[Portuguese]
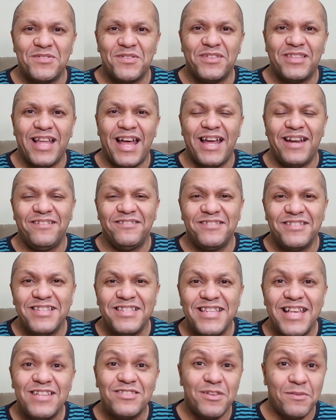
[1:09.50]
voltaram.
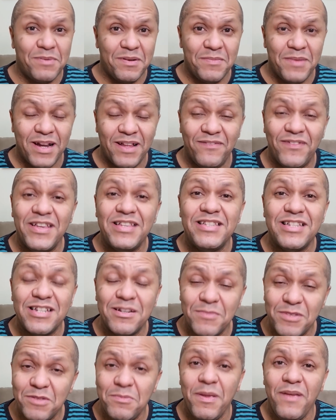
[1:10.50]
Se é a sua primeira vez, seja
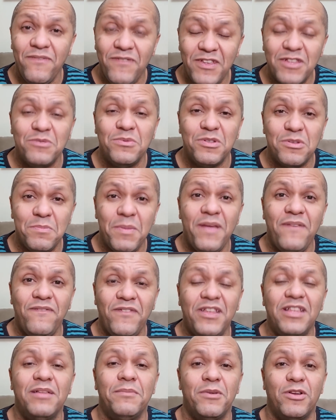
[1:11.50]
muito bem-vindo, muito
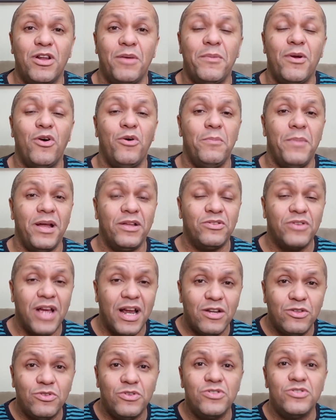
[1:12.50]
bem-vinda. Meu nome é Roberto
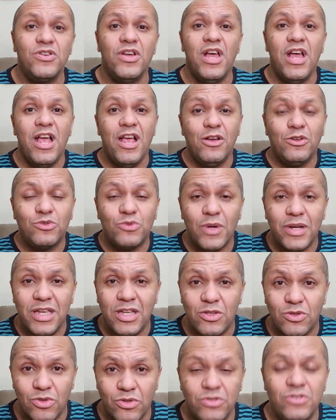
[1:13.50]
Cardoso, eu tô
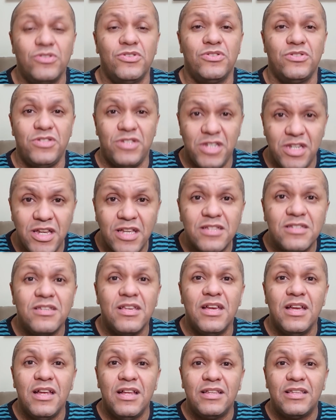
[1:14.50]
aqui todos os dias,
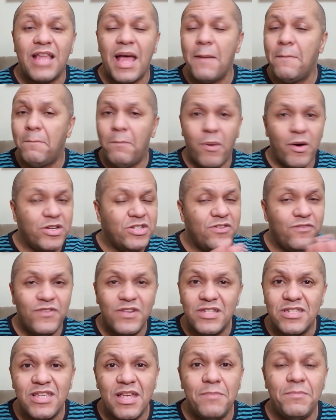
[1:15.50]
tá? Pode
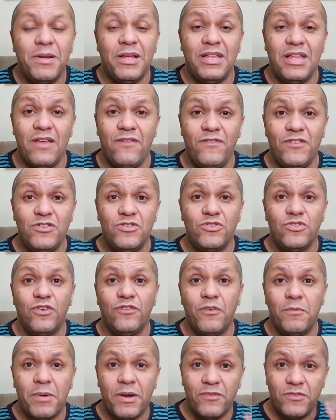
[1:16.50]
vir sempre que tem vídeo
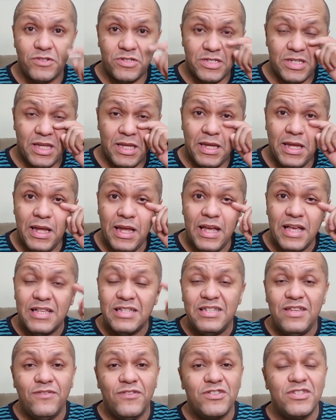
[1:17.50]
novo para você.
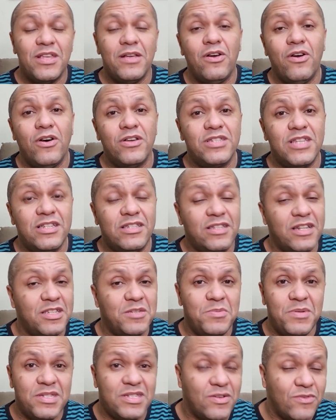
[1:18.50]
Se você gosta de
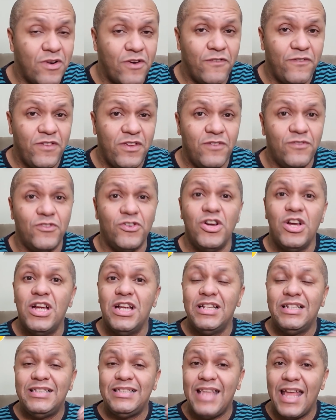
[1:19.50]
transmissão ao vivo,
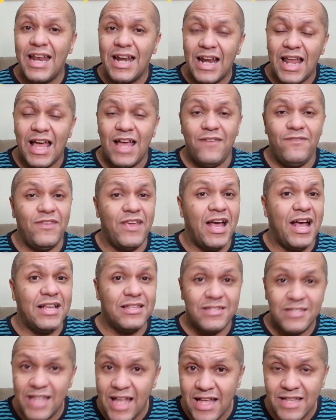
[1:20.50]
tem live
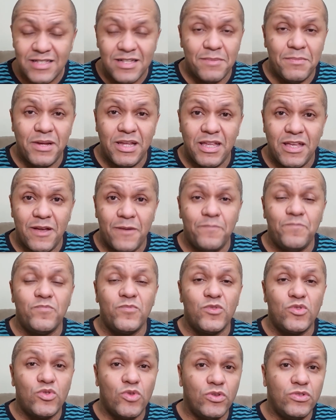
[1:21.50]
às 10 da manhã,
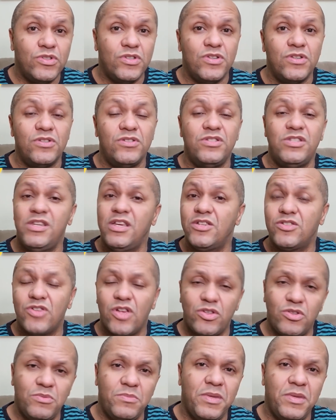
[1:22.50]
todos os dias,
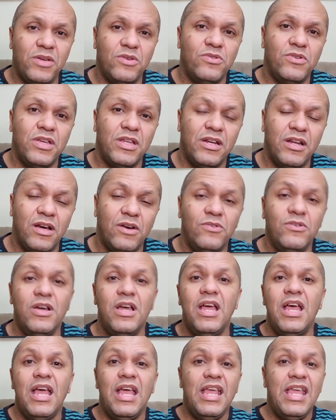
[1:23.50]
só domingo que não.
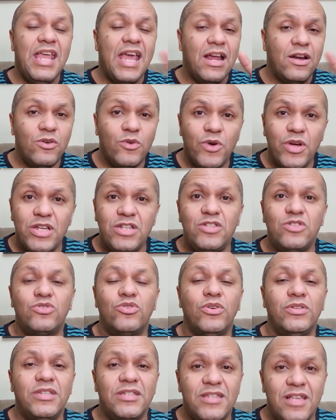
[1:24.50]
E à noite,
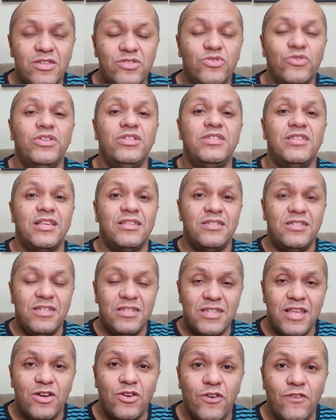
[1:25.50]
todas as noites, às
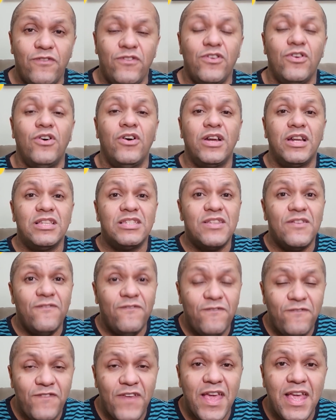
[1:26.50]
19 horas,
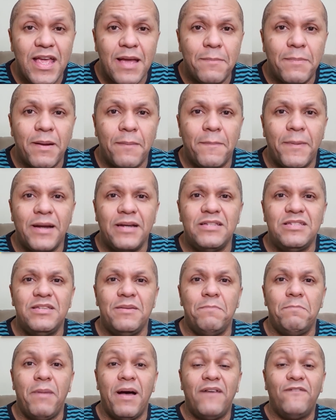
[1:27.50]
venha para
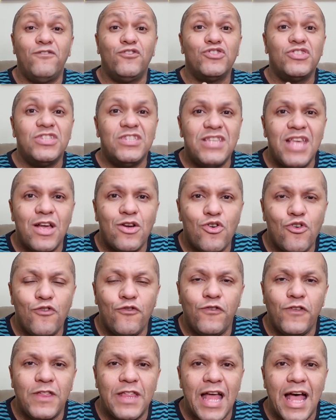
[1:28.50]
participar, você é
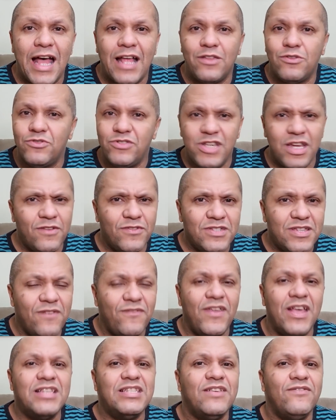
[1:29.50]
convidado. O dia que você
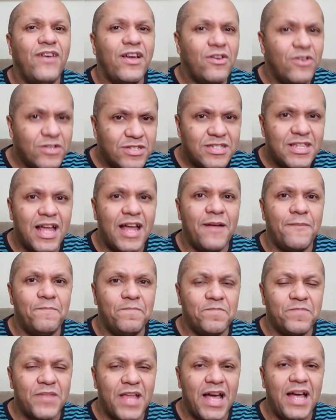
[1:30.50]
vier, você vai
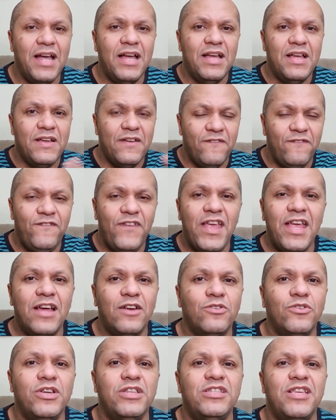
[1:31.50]
gostar, tá? Venha à
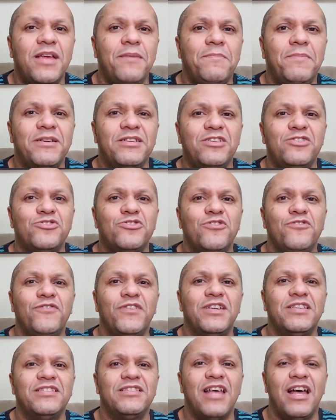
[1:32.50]
noite aí para a gente
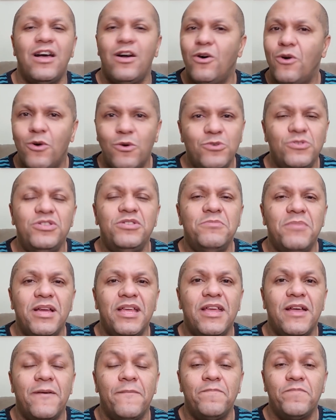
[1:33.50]
conversar ou de
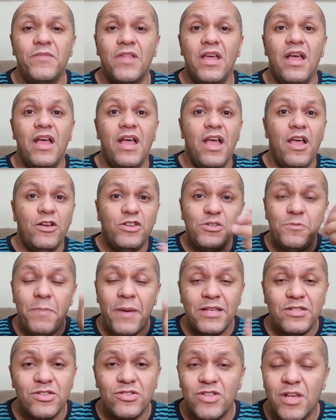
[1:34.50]
manhã. Eu te
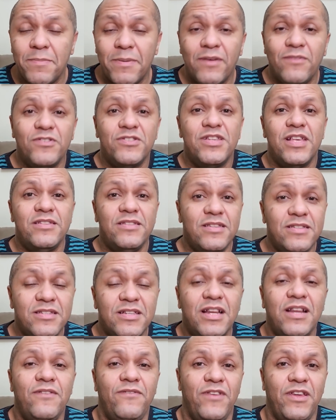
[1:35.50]
peço só para você se
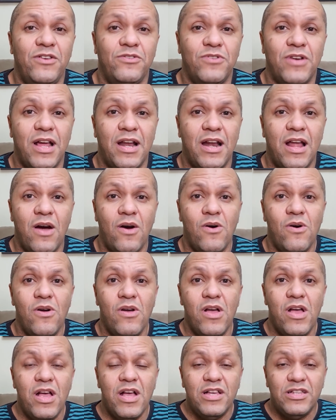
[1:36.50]
inscrever no canal
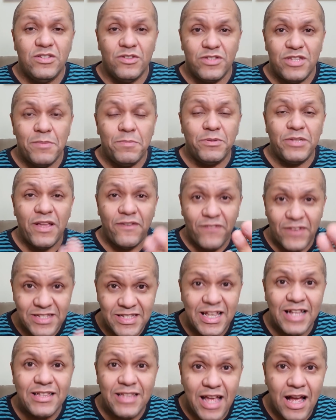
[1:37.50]
se você puder
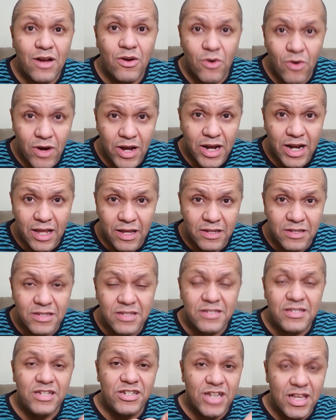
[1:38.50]
fazer até agora,
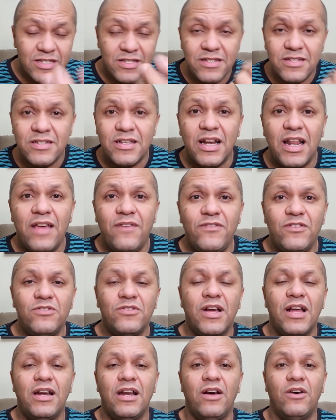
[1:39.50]
você já se inscreve no
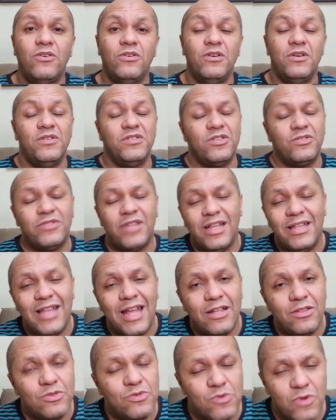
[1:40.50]
canal. Você não tem
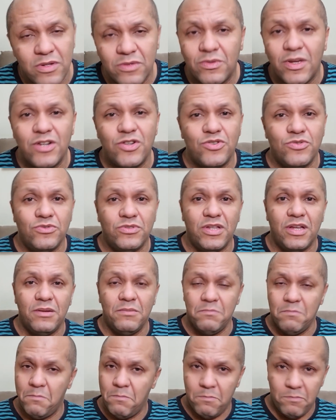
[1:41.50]
ideia do quanto ajuda.
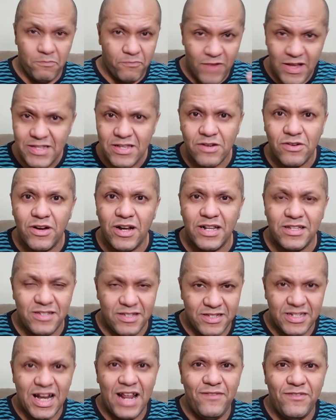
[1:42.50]
Faz agora, se
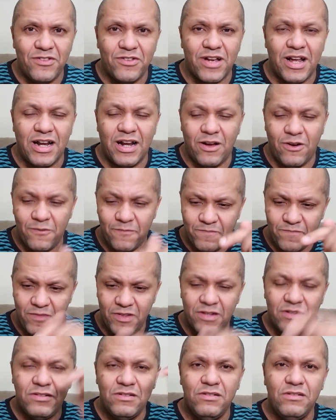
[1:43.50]
inscreve no canal.
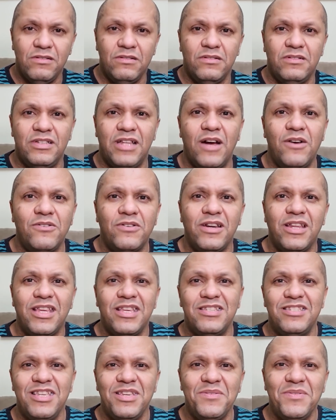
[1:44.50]
Dá um
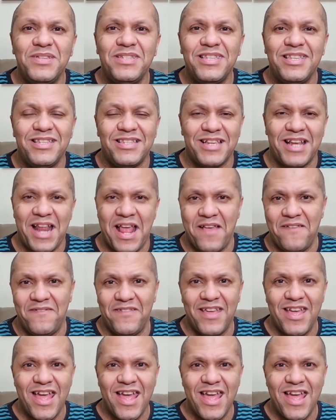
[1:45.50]
cliquezinho e se inscreve,